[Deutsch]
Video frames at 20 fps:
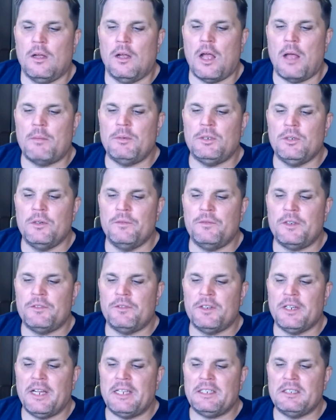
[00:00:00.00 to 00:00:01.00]
Habe ich irgendwas
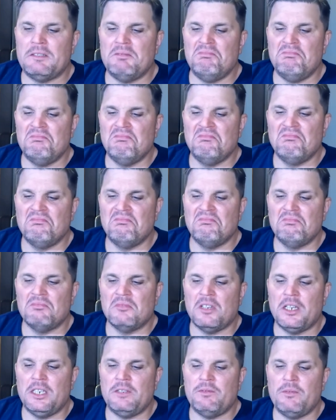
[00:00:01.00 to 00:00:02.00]
vergessen?
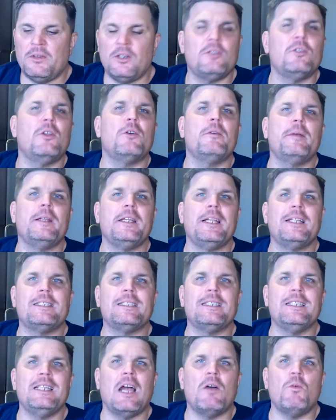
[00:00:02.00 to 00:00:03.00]
Ich würde nochmal
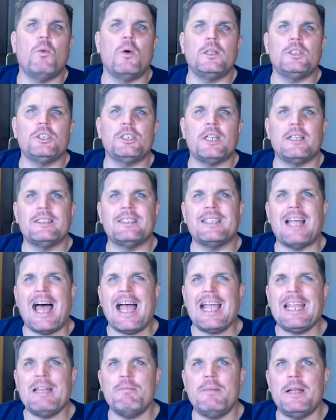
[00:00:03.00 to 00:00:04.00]
jetzt die Awardcharts
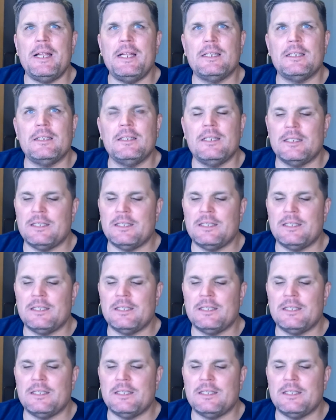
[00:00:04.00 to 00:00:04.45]
einblenden,